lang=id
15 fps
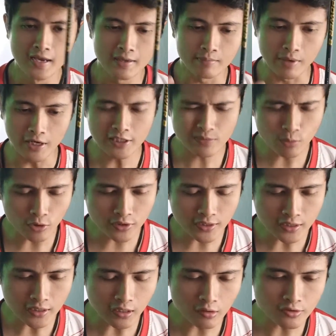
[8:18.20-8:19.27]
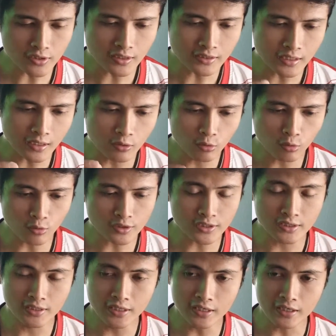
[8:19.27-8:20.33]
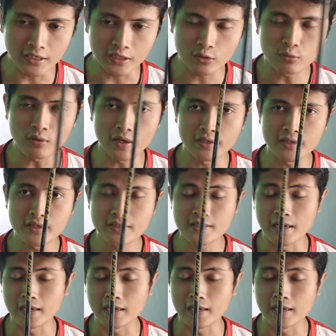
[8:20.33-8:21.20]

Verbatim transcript: Balance point kalau saya ukur sendiri itu ada di